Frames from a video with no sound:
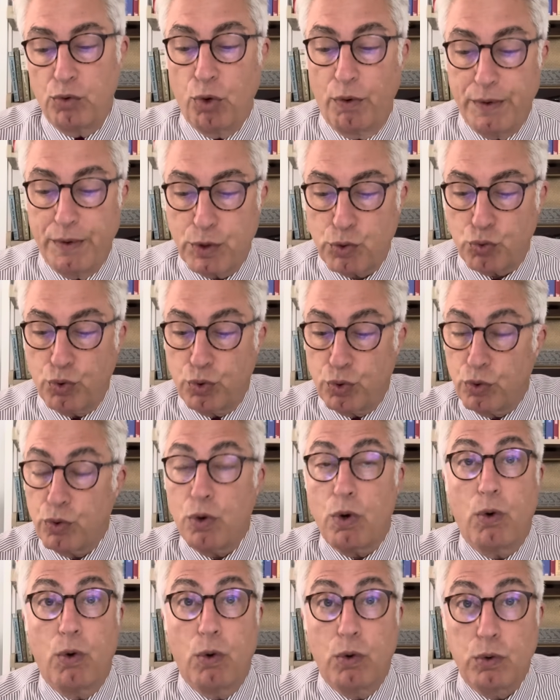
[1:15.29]
döviz kuru
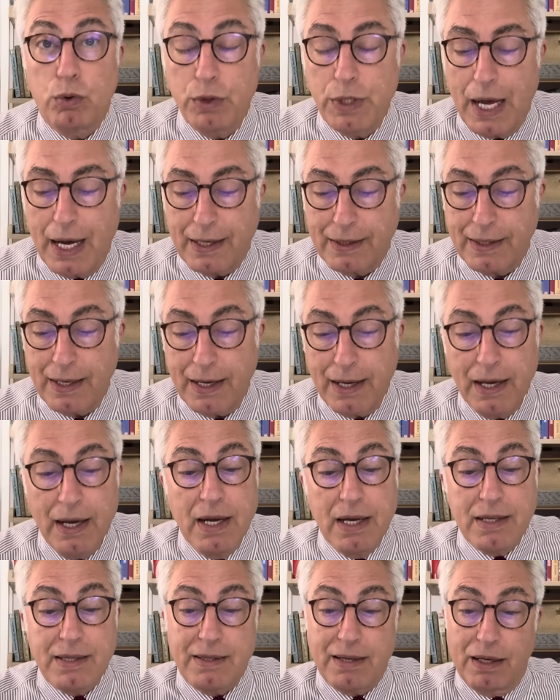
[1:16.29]
olduğu yerde
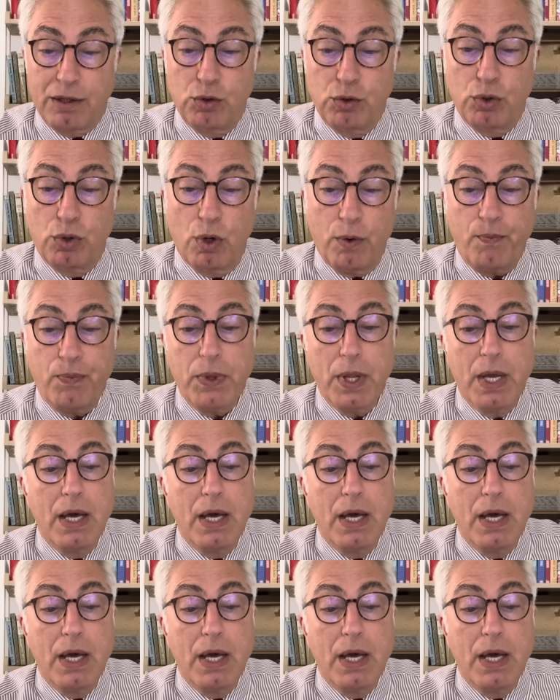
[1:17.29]
sayıyor.